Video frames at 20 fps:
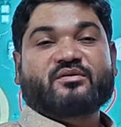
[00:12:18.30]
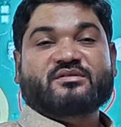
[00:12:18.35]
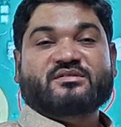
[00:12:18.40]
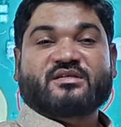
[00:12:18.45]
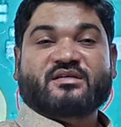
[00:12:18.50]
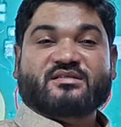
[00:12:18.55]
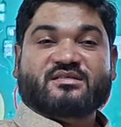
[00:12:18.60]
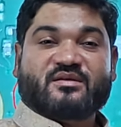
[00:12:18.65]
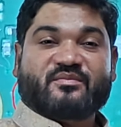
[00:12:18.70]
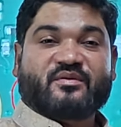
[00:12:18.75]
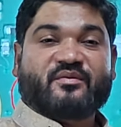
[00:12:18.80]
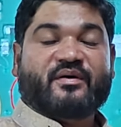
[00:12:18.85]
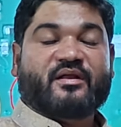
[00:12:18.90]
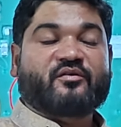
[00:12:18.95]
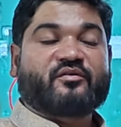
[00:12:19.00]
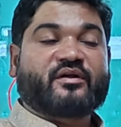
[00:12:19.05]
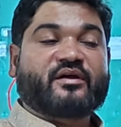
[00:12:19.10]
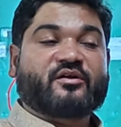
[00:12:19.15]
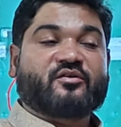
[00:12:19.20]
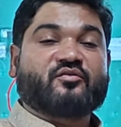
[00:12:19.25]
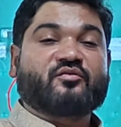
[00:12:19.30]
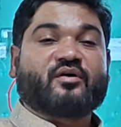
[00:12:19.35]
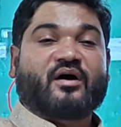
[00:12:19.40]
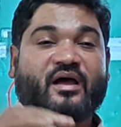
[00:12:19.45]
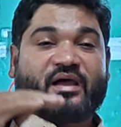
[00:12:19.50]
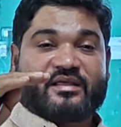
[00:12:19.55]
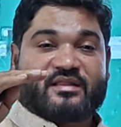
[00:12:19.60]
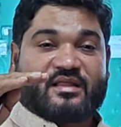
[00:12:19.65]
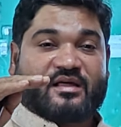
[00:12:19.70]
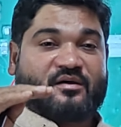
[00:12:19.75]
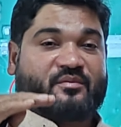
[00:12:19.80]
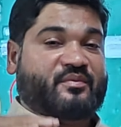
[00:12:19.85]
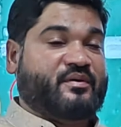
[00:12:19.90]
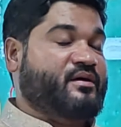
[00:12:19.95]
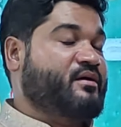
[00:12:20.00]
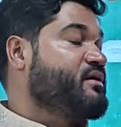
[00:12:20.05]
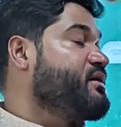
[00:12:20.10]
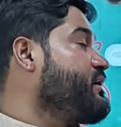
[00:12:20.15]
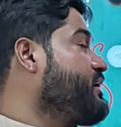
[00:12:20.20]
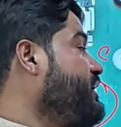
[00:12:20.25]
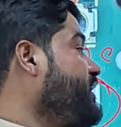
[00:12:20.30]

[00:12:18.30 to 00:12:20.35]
এবং জিএসএমের ভ্যালুটা একটু হাই থাকবে